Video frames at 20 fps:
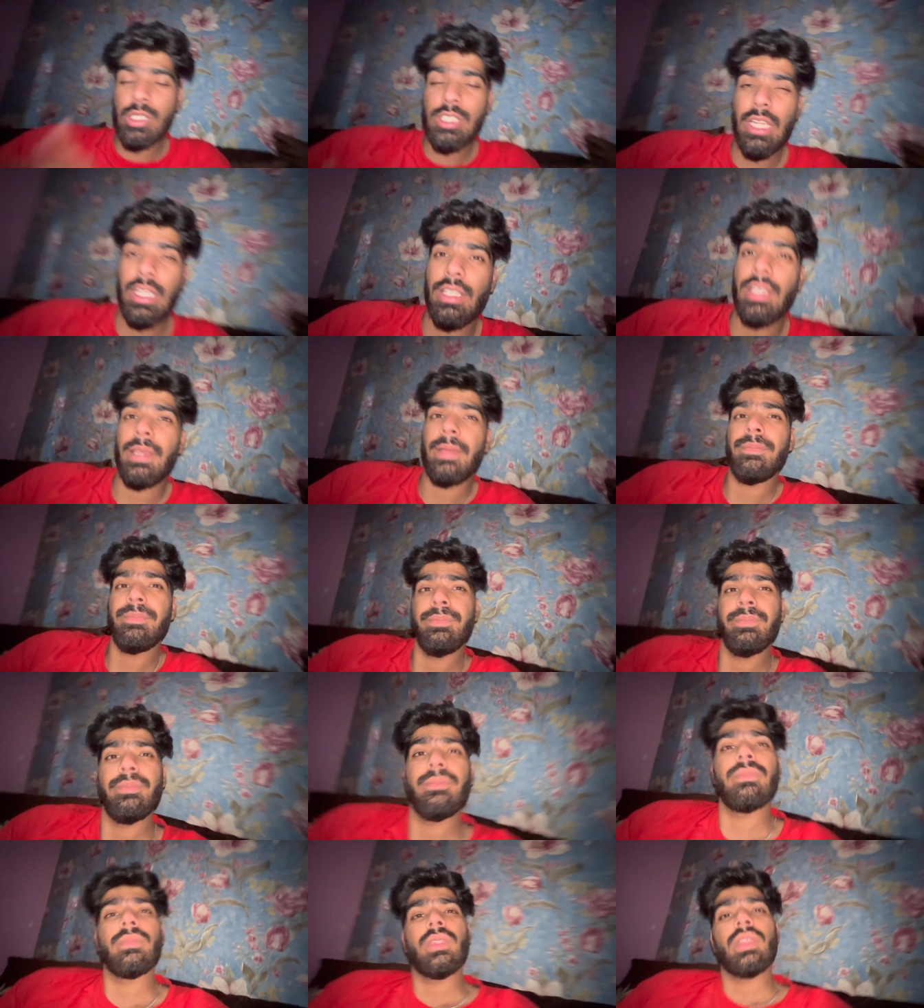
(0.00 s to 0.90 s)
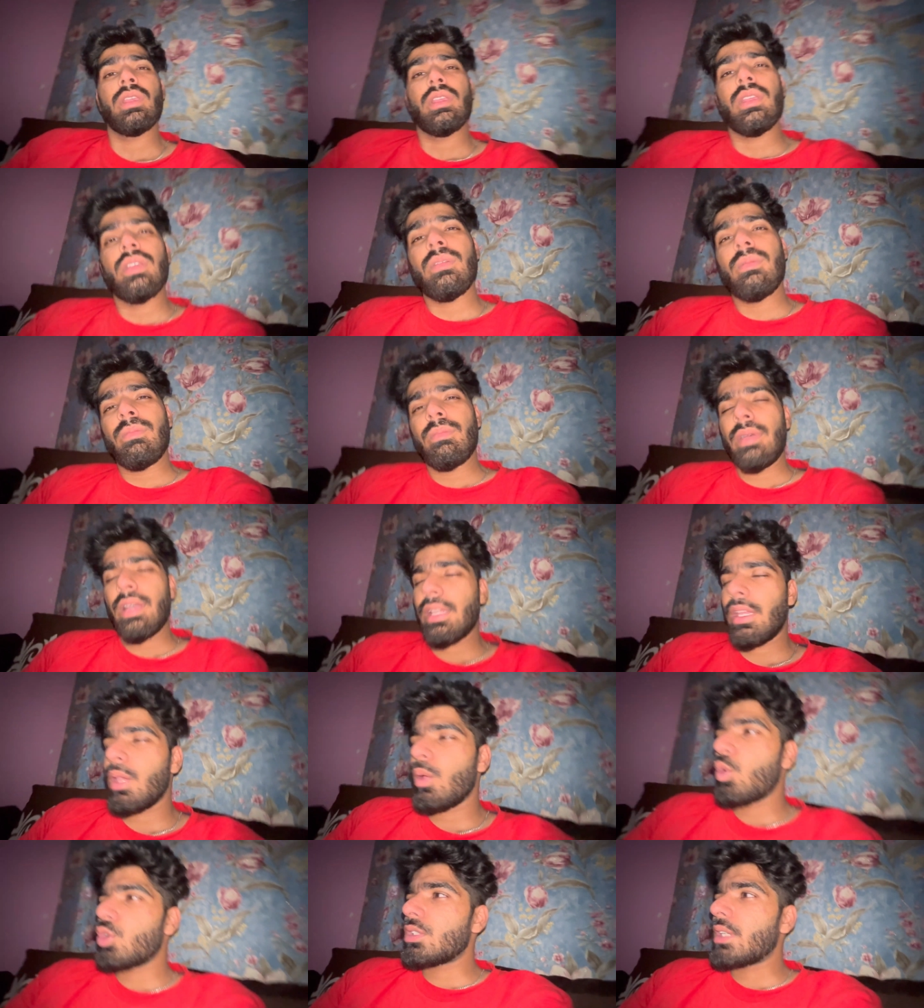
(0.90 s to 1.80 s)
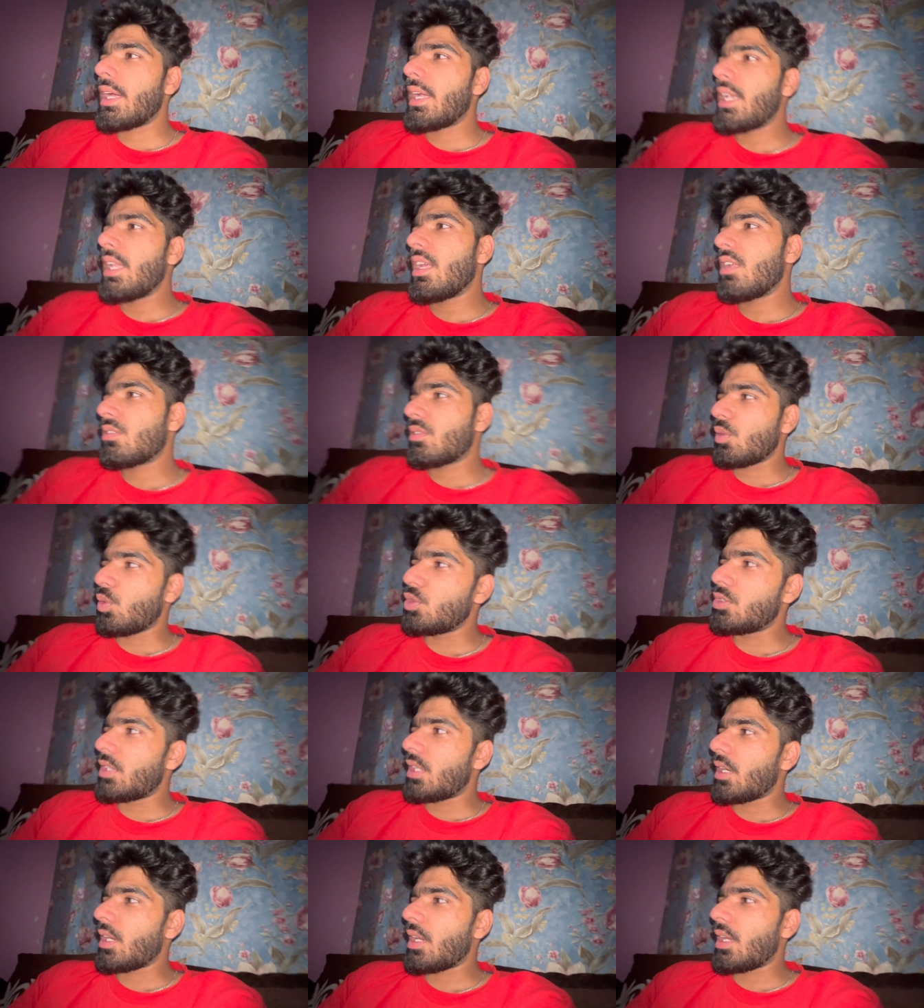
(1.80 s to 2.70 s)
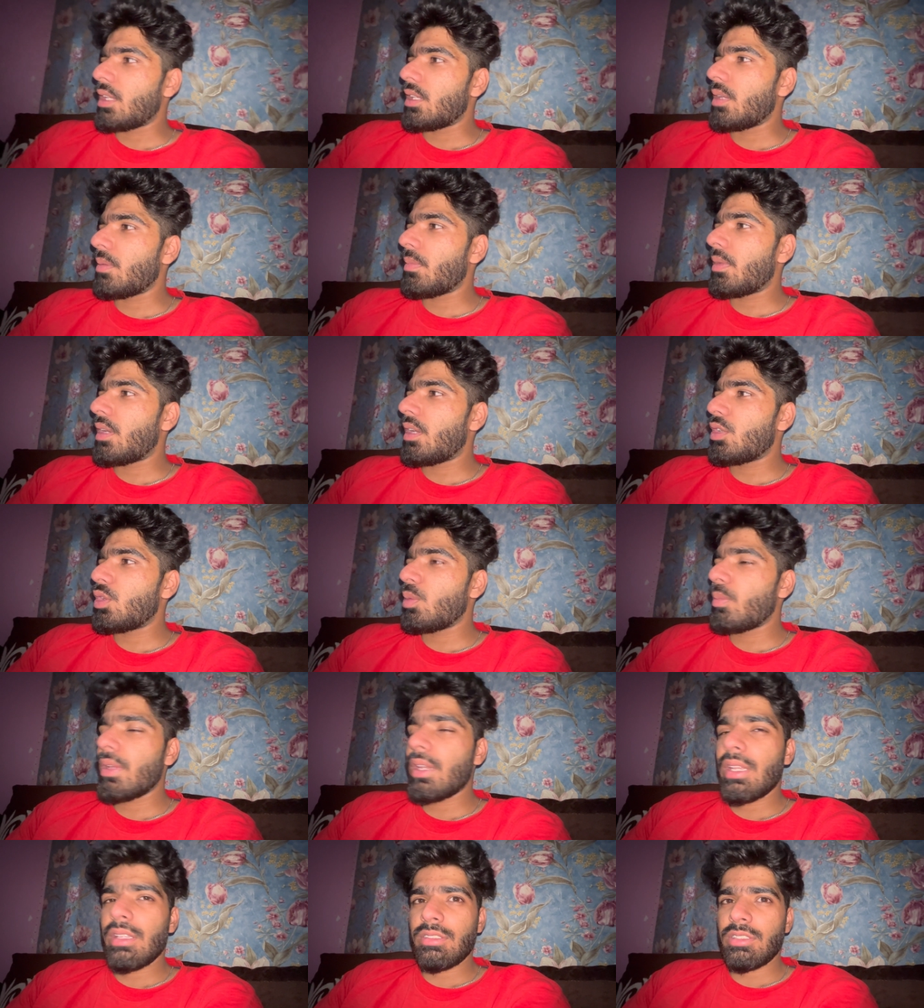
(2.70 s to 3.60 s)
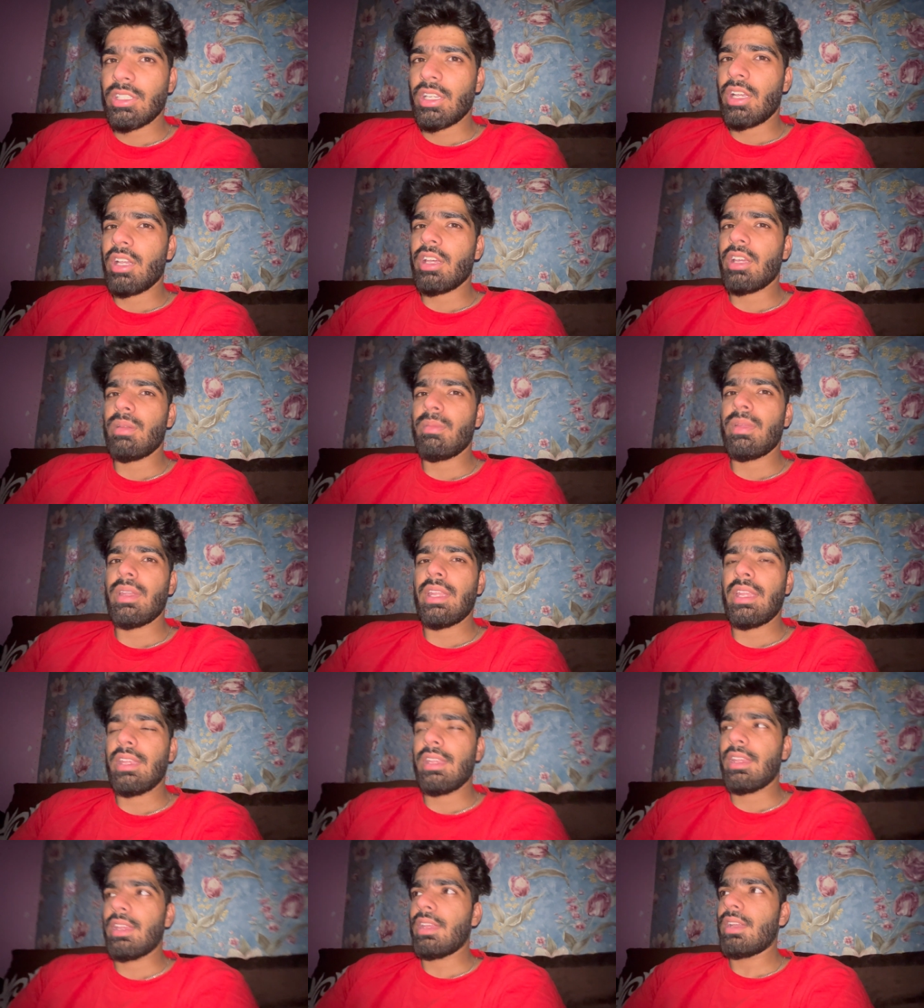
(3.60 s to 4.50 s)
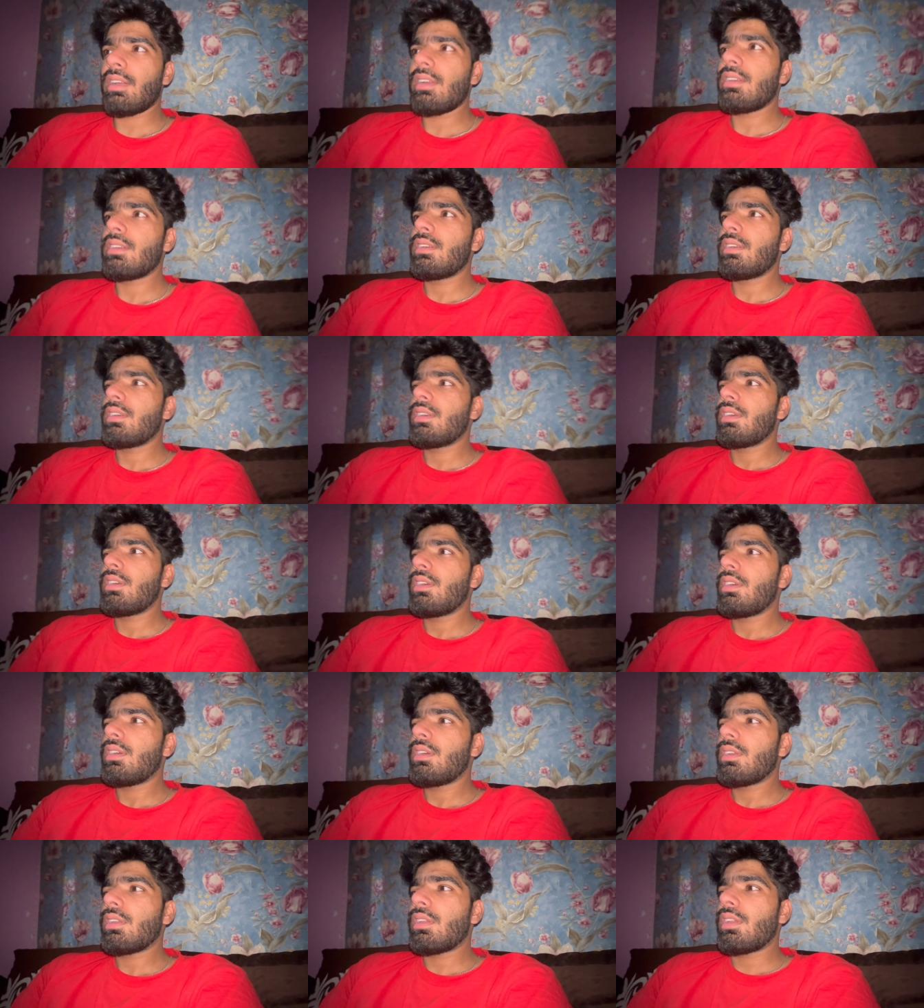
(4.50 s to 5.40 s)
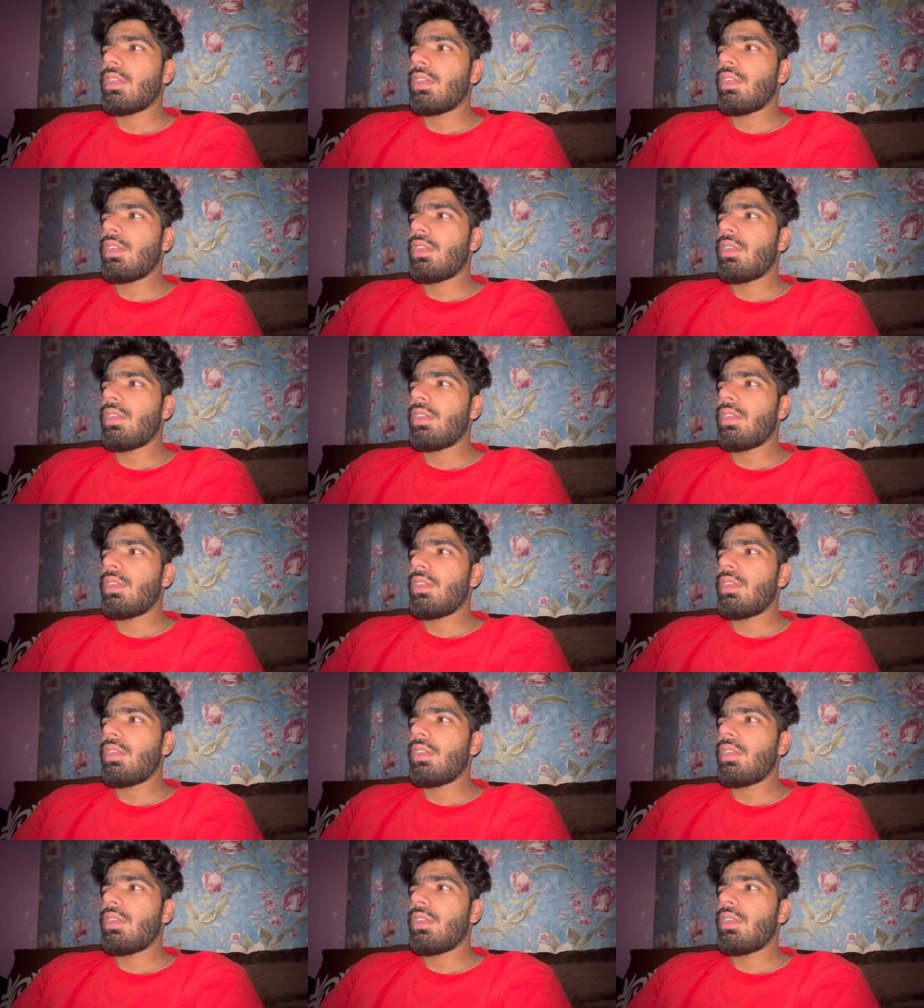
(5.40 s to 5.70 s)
जाता है बाकी कुछ आइडिया सोच रखे थे मैंने तो मैंने इस चक्कर में नहीं किया कि